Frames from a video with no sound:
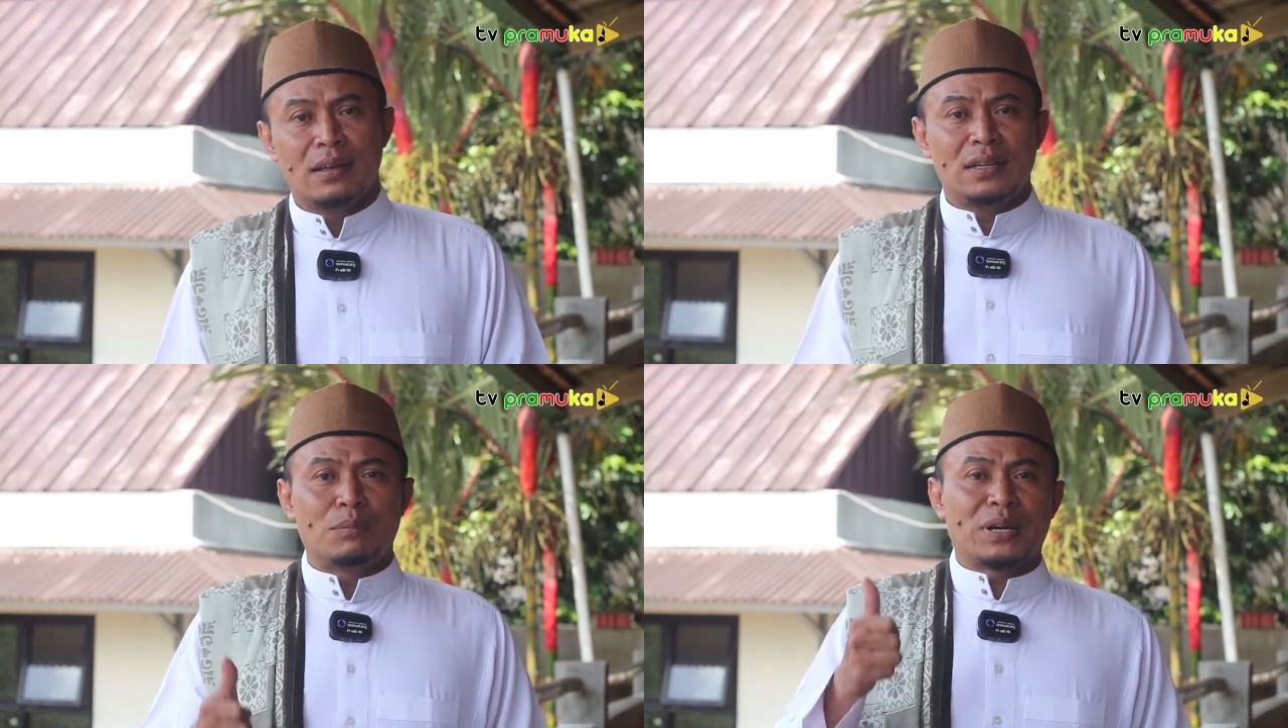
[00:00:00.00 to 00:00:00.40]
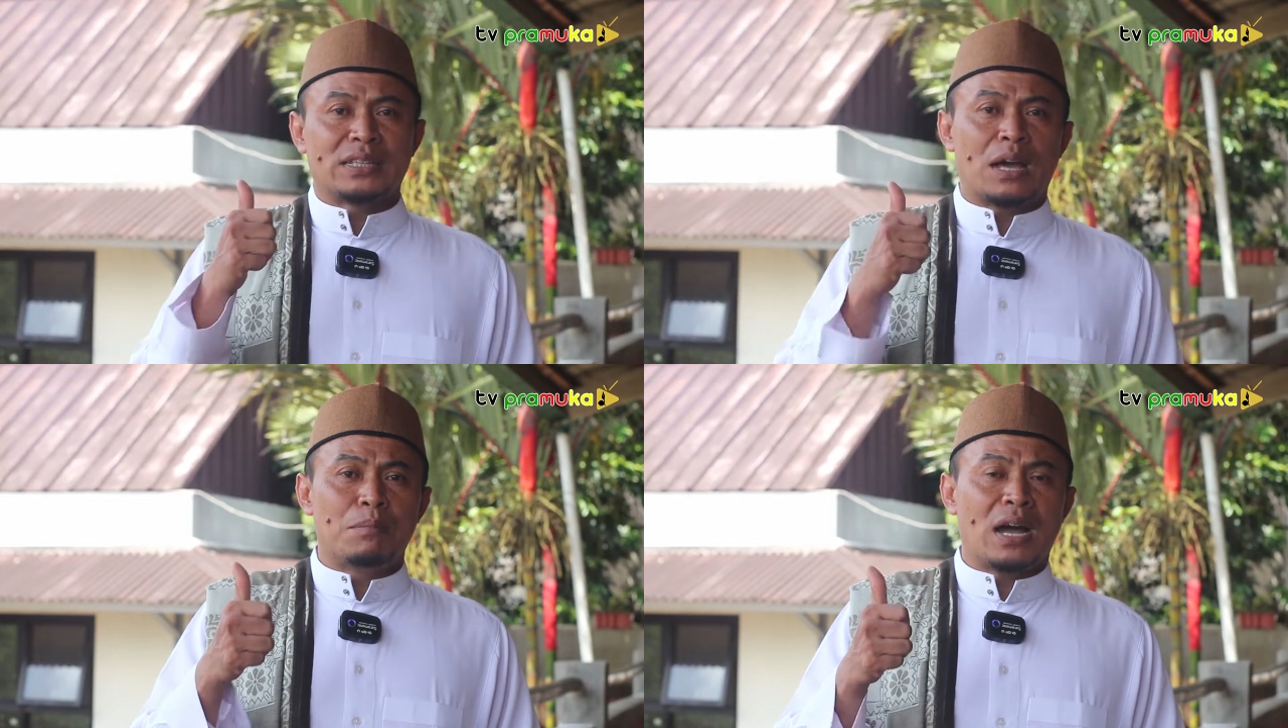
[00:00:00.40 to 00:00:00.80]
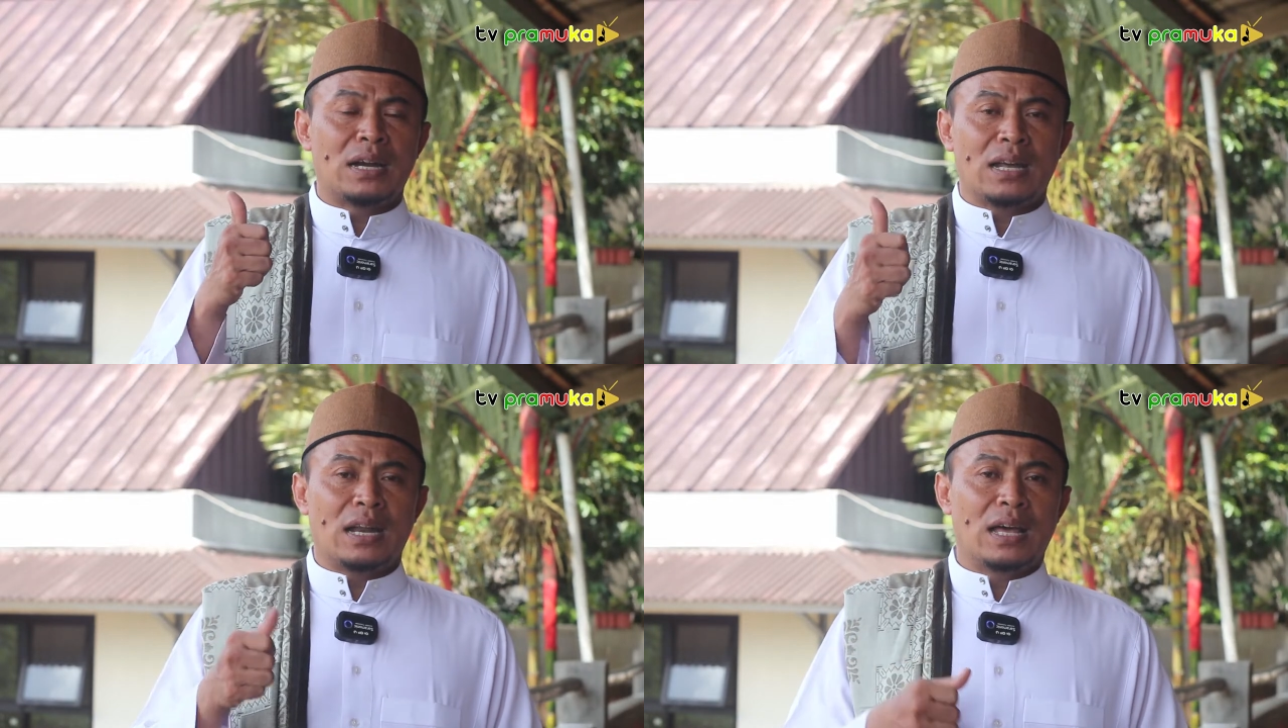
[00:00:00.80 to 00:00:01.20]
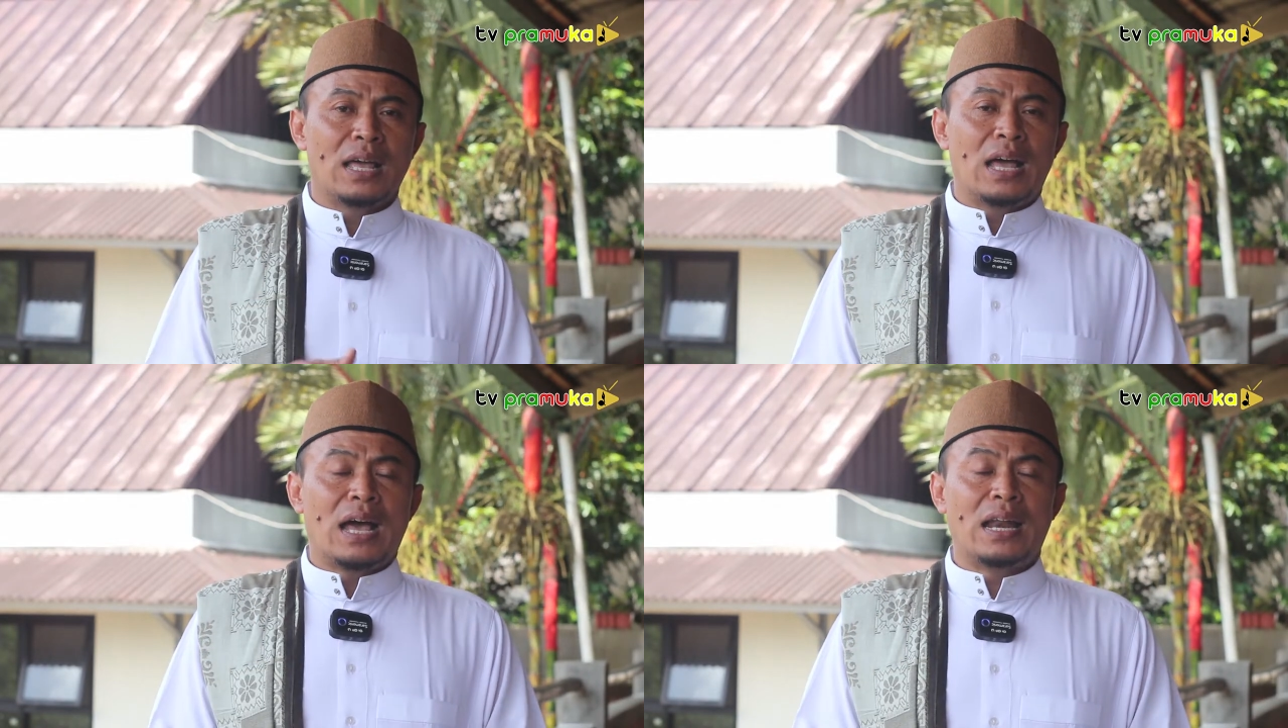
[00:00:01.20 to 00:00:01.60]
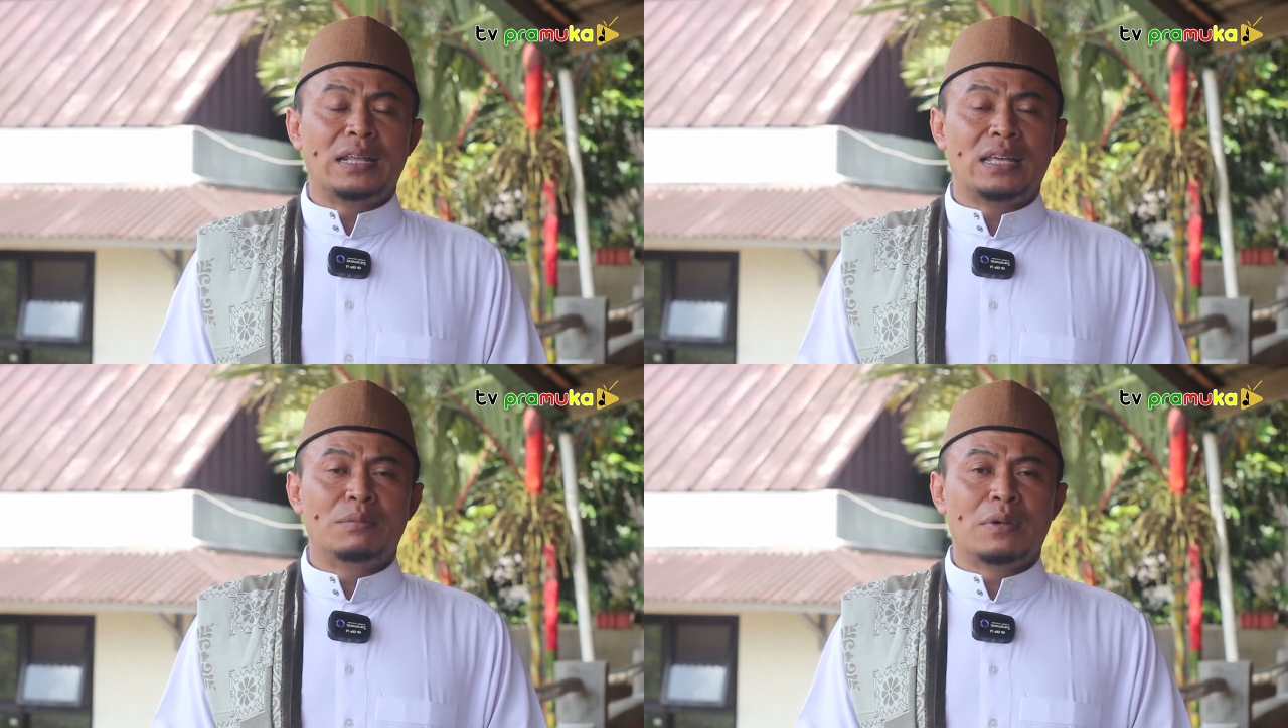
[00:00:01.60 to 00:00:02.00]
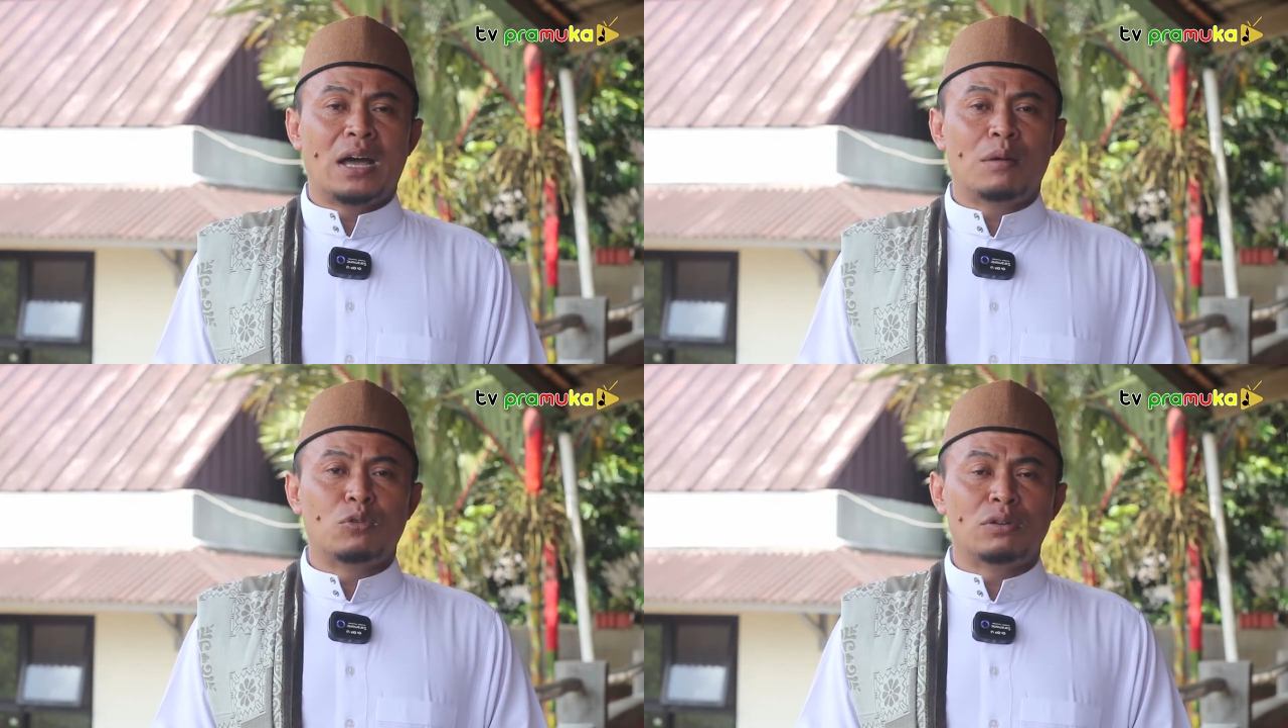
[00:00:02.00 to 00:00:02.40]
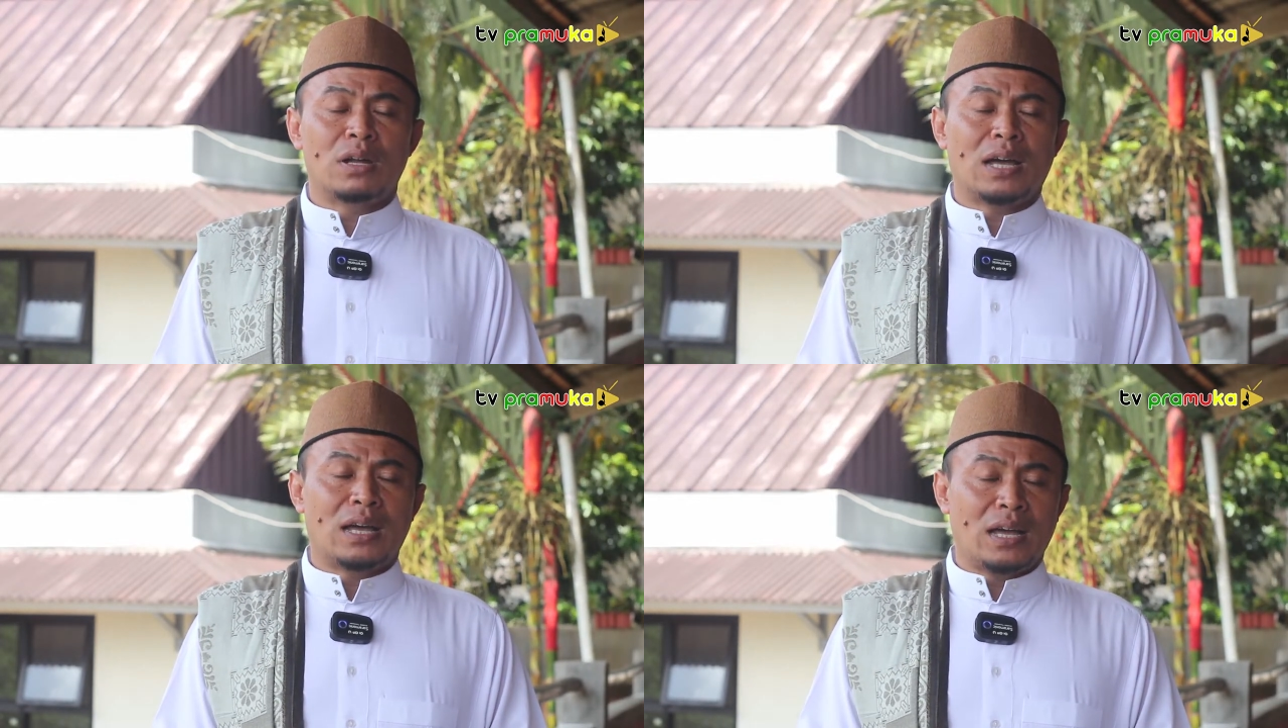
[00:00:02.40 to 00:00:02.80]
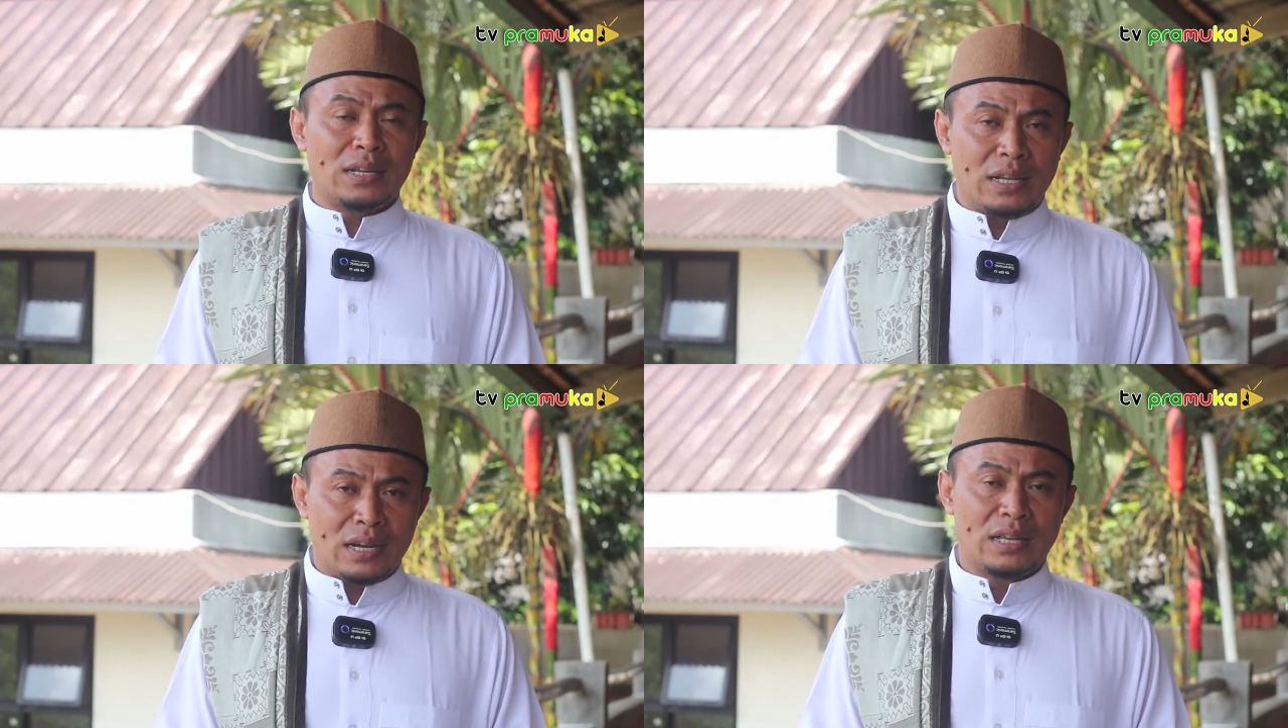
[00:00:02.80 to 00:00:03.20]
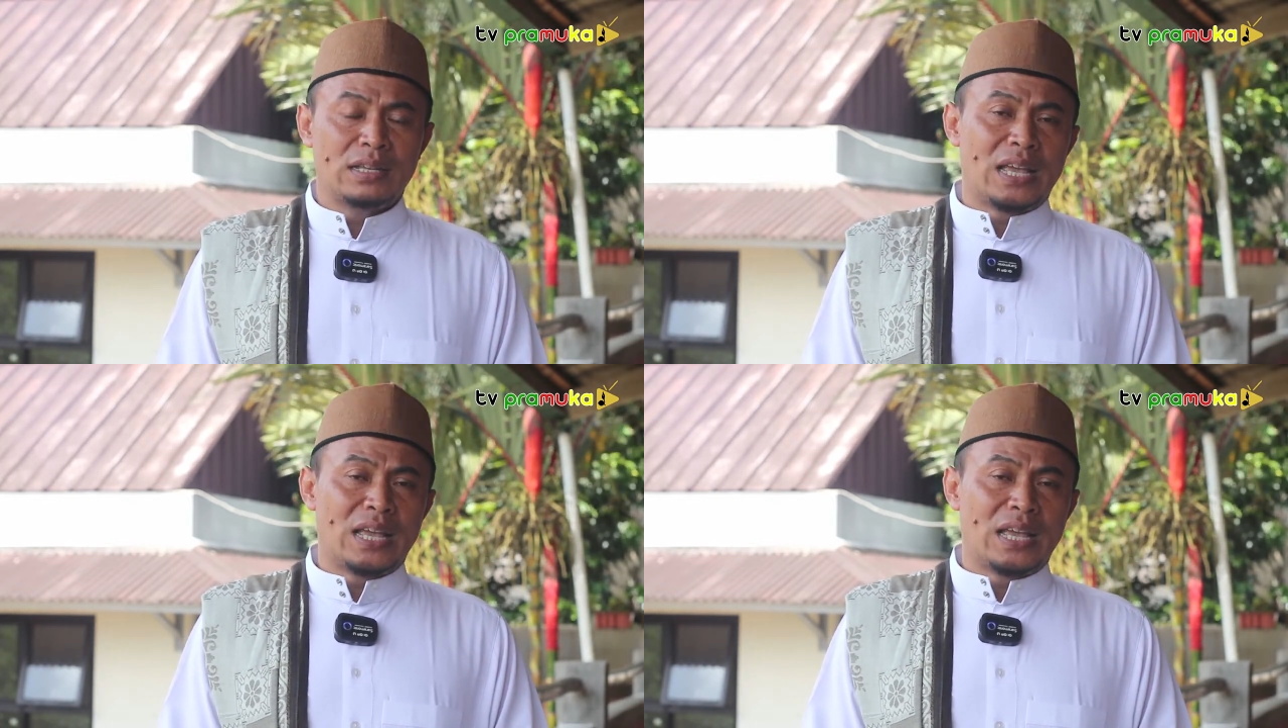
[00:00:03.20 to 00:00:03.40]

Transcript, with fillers: Yang pertama adalah al-imamun adil,